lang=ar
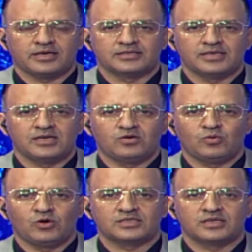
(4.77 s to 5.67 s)
عزاء
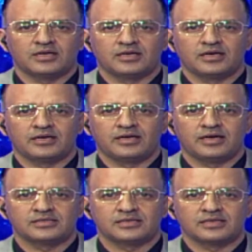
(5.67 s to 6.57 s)
ومواساة إلى
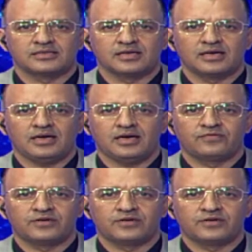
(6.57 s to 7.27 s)
ناصر صالح